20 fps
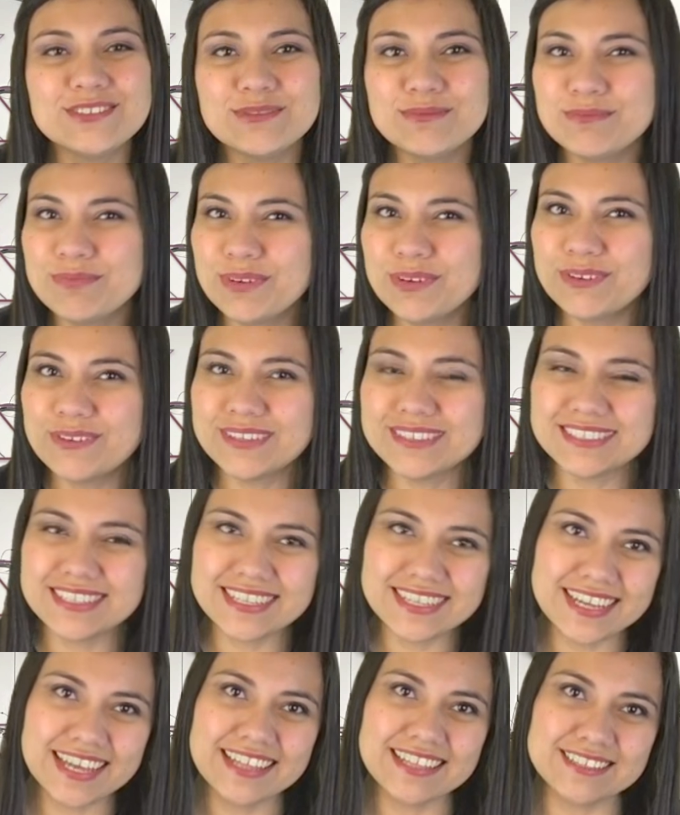un poco
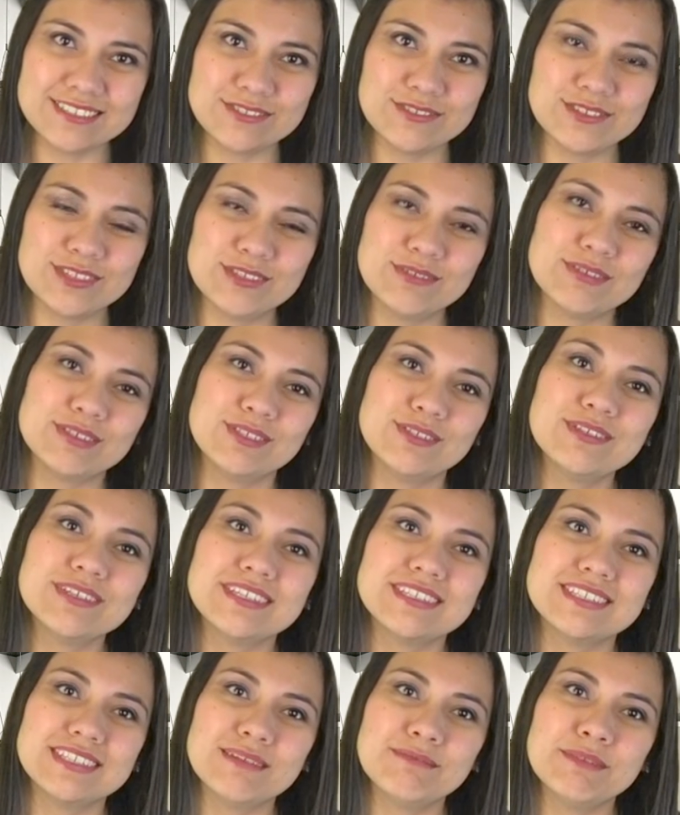acerca de su situación
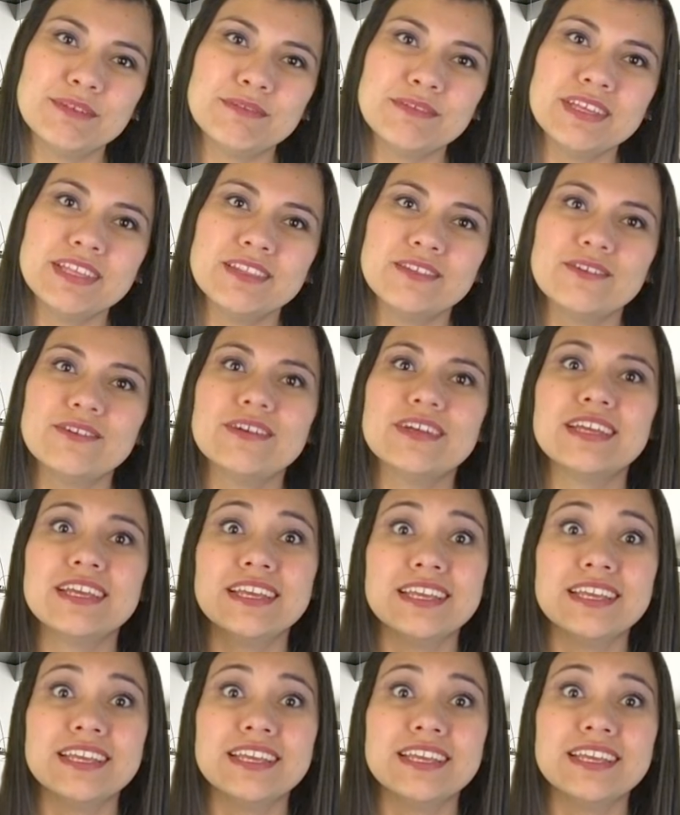que están viviendo